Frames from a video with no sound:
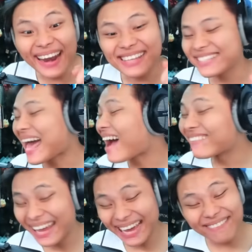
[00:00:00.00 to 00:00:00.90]
là
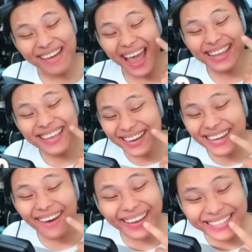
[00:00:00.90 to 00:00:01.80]
sau này các bạn nhớ
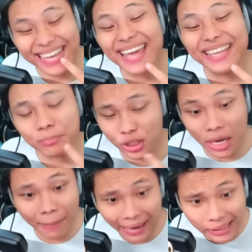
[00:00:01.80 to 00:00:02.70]
gọi anh Jay giống
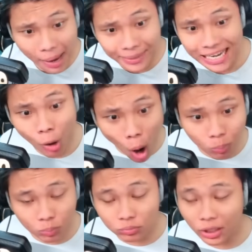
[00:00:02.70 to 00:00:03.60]
G-Man nha, biết sao
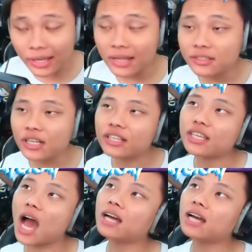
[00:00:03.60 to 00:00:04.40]
không? Tại vì anh Jay đã trở